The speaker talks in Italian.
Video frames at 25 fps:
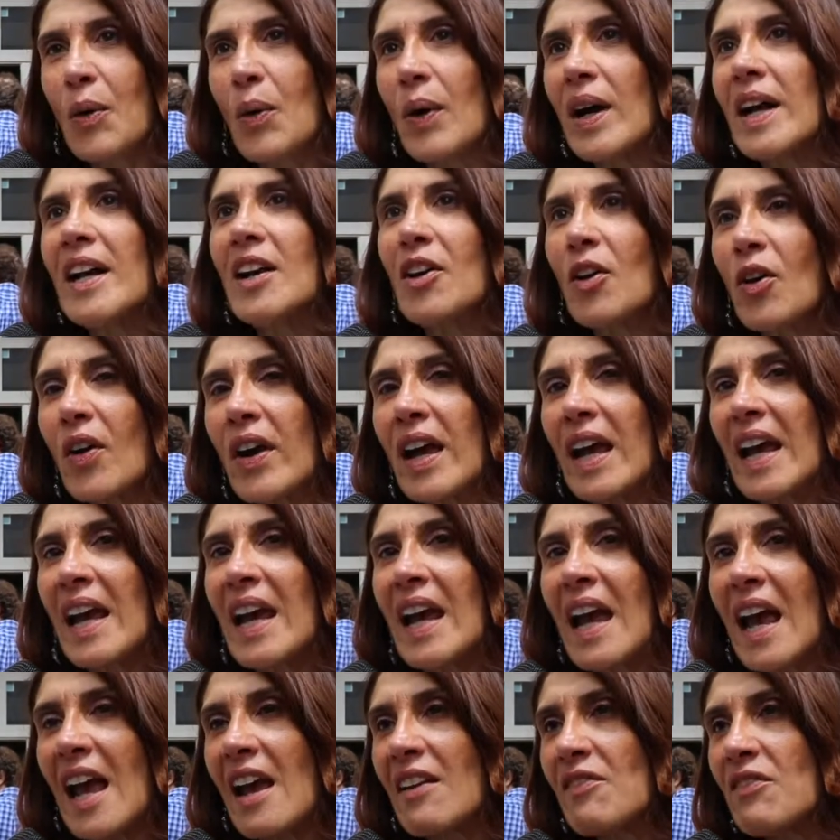quello
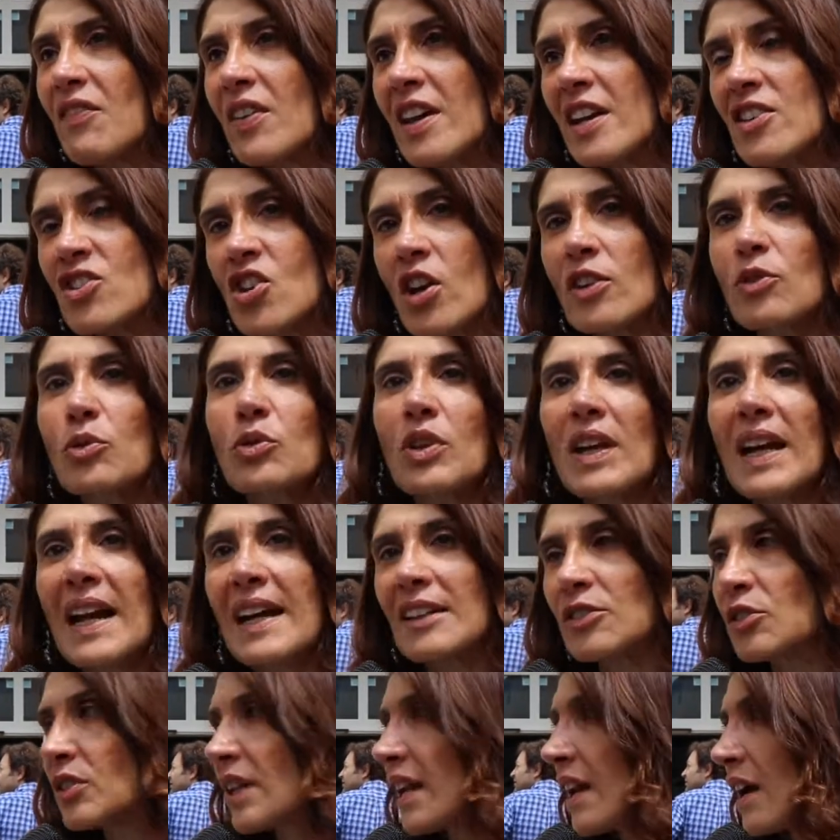che è invece
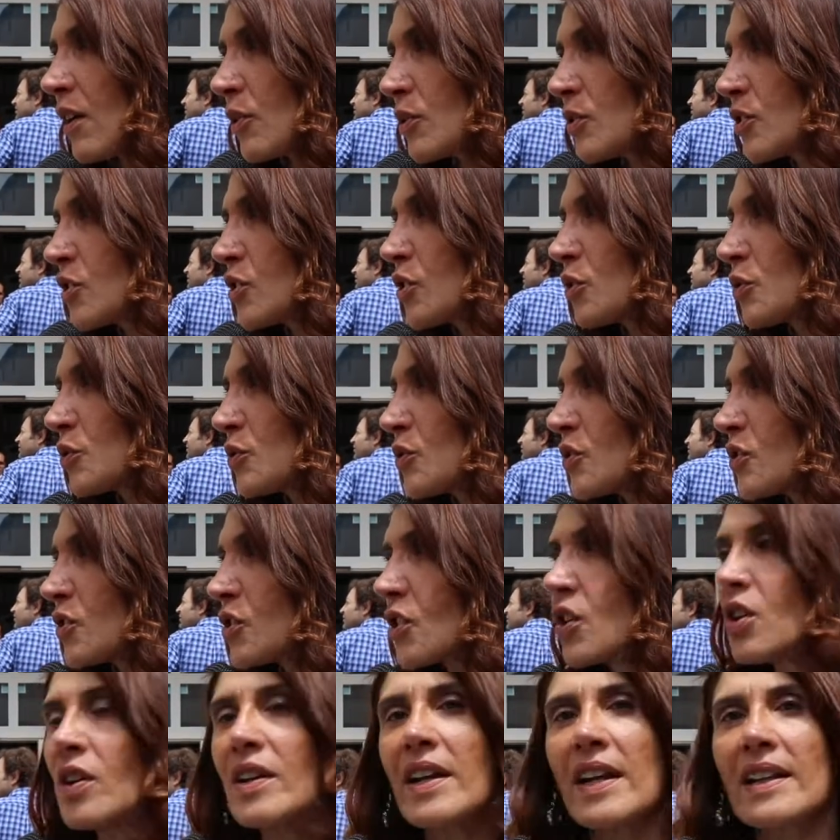tutelato dalla
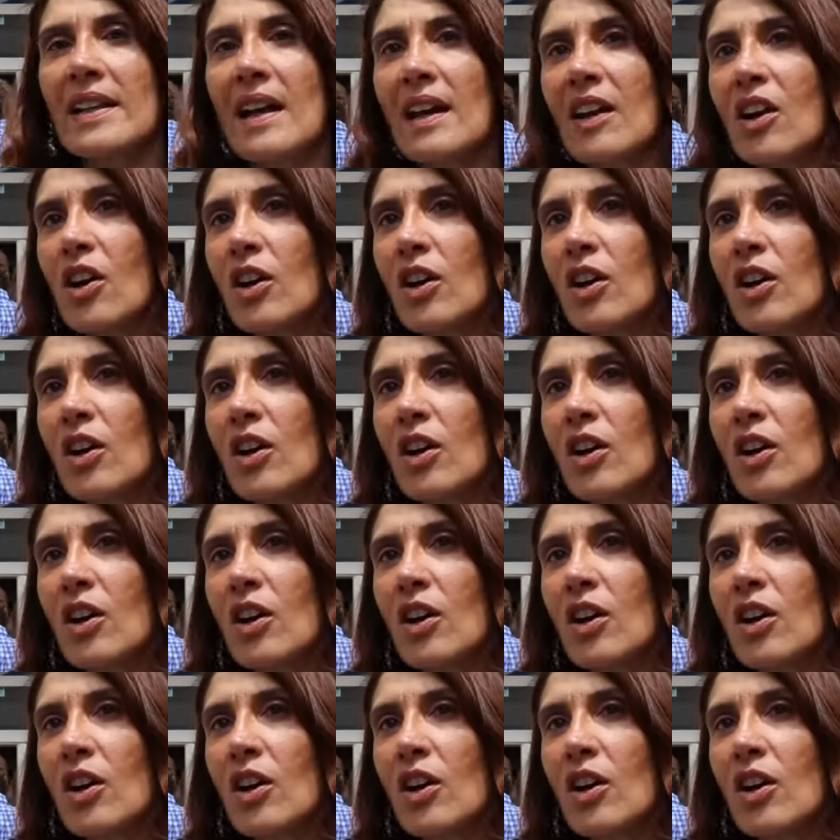Costituzione e dal